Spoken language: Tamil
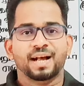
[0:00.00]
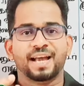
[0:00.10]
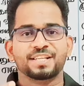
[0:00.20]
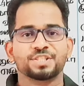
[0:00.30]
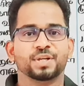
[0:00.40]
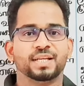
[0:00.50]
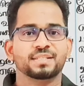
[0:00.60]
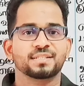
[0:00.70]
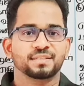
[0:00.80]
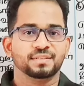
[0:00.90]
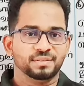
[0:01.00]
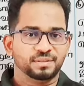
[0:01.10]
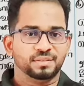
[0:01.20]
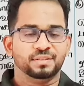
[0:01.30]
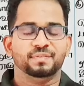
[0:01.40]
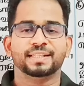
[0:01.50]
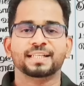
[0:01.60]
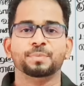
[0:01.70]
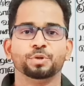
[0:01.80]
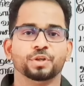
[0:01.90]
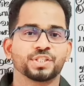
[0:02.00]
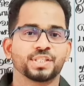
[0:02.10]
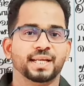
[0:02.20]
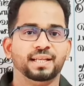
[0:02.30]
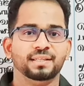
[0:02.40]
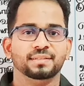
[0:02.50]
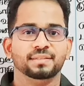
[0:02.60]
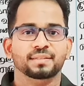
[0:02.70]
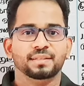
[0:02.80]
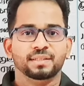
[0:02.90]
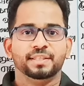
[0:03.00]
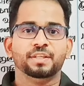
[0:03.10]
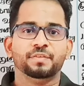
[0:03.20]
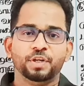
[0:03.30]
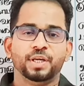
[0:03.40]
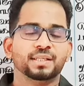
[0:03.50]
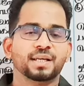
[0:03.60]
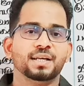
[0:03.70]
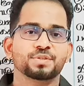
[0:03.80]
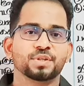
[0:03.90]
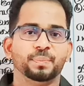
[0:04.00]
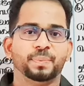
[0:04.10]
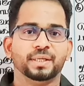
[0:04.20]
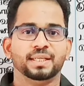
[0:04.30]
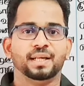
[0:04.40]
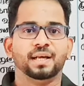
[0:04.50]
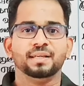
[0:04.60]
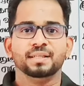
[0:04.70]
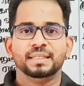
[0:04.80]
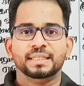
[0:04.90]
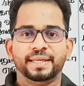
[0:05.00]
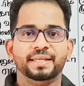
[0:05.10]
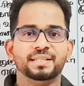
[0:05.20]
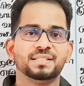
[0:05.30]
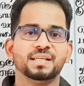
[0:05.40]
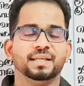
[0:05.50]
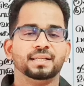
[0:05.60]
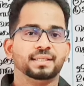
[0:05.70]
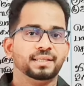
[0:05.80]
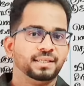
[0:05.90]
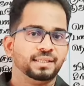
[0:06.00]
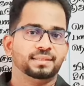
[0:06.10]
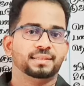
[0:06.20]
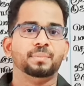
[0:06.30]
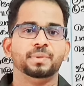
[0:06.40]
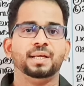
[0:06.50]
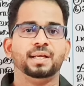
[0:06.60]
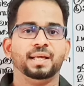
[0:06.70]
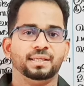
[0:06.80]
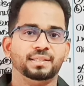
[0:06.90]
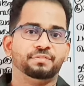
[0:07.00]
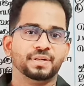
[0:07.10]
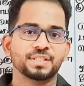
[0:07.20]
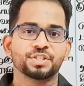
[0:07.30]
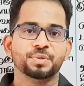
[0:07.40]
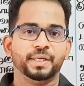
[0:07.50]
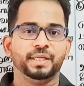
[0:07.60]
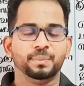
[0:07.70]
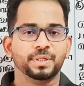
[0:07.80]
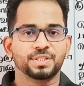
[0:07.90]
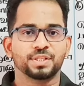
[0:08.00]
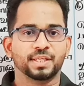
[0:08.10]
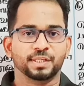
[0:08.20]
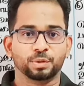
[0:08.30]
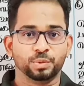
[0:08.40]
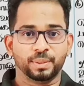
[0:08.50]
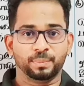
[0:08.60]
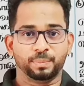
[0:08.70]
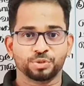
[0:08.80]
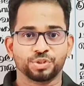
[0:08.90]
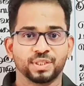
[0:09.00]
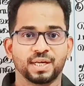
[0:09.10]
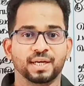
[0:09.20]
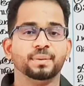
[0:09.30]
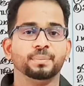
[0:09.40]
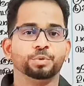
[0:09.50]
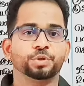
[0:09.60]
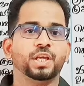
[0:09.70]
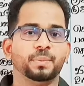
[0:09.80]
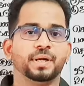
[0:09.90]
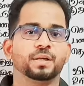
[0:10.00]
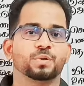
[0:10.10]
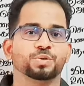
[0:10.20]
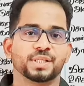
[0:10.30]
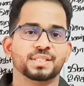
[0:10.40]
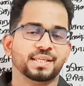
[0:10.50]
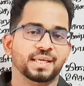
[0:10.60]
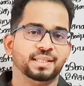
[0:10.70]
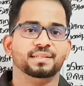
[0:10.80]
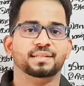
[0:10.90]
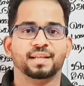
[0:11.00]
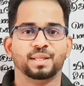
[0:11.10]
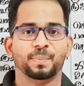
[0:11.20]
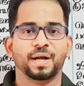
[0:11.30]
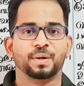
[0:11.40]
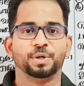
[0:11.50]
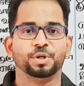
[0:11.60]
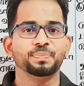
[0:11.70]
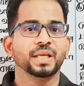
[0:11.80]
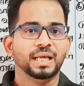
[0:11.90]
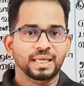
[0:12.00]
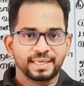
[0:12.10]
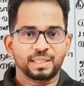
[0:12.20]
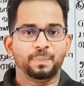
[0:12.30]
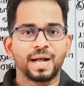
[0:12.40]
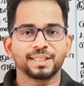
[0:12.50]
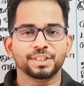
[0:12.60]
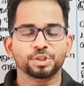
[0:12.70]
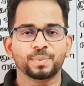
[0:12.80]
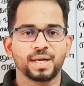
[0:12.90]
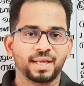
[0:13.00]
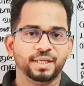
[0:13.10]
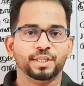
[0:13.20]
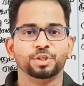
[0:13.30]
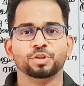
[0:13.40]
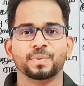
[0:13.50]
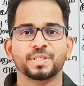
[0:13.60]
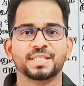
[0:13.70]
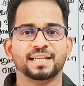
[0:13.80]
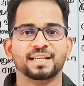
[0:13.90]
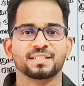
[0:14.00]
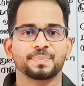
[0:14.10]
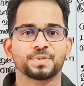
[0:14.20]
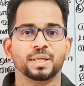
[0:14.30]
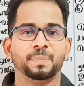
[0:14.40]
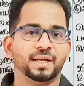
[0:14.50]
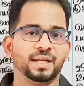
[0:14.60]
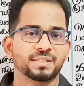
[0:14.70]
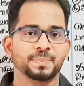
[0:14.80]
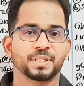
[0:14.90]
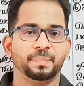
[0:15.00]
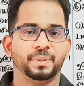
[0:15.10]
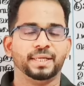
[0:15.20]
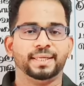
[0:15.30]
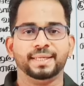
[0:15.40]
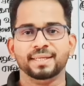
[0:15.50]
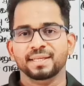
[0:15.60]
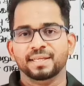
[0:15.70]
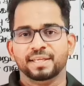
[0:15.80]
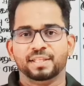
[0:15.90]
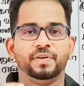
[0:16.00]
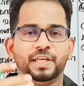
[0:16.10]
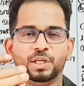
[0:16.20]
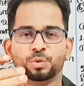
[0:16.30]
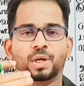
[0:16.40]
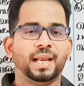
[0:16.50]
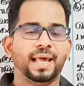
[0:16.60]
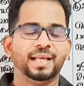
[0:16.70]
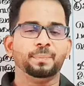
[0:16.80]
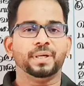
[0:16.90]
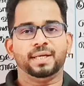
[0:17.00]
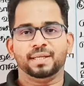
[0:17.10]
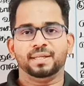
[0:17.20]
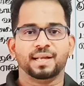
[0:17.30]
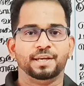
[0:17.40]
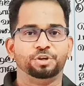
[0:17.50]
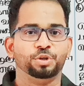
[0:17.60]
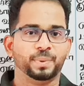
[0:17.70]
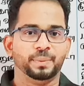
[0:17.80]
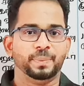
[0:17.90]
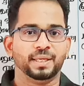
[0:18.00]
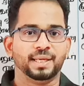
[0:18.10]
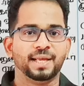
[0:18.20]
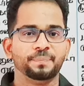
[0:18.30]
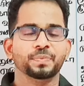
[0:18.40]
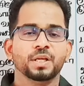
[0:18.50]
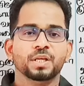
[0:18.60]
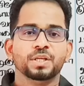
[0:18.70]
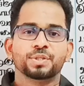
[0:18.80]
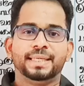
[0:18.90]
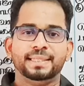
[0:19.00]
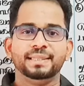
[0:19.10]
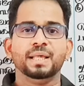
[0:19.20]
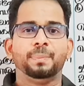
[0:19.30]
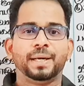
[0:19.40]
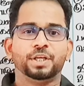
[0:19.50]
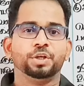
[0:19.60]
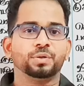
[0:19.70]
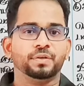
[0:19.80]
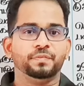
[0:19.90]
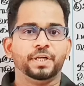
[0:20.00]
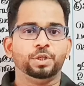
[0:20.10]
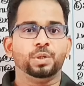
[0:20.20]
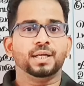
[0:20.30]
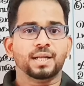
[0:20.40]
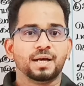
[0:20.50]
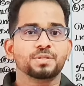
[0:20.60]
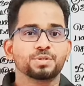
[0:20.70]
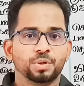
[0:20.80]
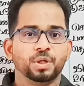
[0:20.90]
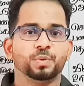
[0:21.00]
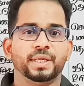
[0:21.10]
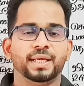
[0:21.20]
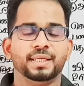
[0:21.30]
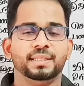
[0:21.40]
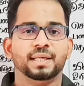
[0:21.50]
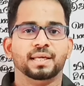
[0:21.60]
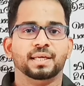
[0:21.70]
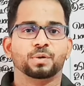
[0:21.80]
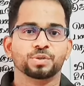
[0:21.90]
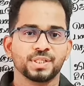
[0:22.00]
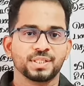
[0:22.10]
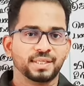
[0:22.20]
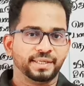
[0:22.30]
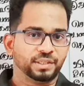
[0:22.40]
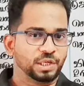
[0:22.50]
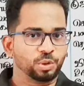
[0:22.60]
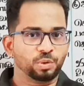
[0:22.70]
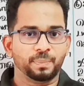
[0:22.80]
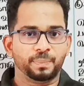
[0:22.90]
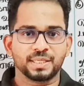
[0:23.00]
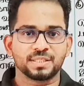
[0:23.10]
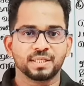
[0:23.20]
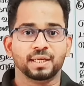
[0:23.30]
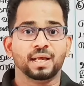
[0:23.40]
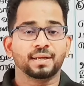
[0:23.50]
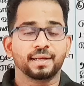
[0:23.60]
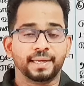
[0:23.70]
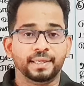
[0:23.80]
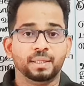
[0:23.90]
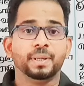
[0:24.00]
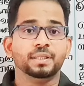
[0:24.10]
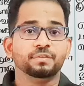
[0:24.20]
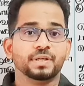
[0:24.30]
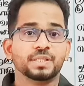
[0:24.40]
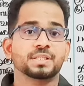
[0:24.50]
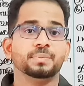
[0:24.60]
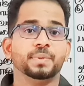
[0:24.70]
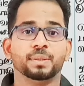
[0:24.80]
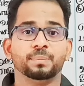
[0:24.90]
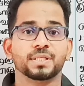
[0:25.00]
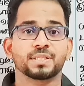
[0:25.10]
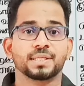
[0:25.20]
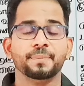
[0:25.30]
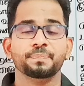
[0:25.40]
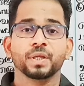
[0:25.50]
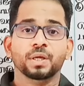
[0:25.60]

ஹாய் ஸ்டூடெண்ட்ஸ் வெல்கம் டு அவர் சேனல் இந்த வீடியோ எதுக்காகன்னு சொல்லி பார்த்தீங்கன்னா டென்த் ஸ்டாண்டர்டுக்கு தமிழில் இந்த ஃபஸ்ட்டு மிட்டம் டெஸ்ட்டுக்கு இருக்கக்கூடிய போர்ஷனுக்கான முக்கியமான கொஷின்ஸ் எது எதுன்றதை பார்க்க போகிறோம் இதை பார்க்கறதுக்கு மேலே நீங்கள் இன்னும் நம்ம சேனலை சப்ஸ்கிரைப் பண்ணலைன்னா சப்ஸ்கிரைப் பண்ணிவிட்டு இந்த வீடியோக்கு ஒரு லைக் பண்ணிவிட்டு கண்டினியூ பண்ணி பாருங்கள் ஸோ இந்த பர்டிகுலர் வீடியோவில் நான் சொல்லக்கூடிய இந்த கொஷின்ஸை நீங்கள் தரவாக படிச்சிட்டிங்கன்னா கண்டிப்பாக இந்த ஃபஸ்ட்டு மிட்டம் டெஸ்ட்டில்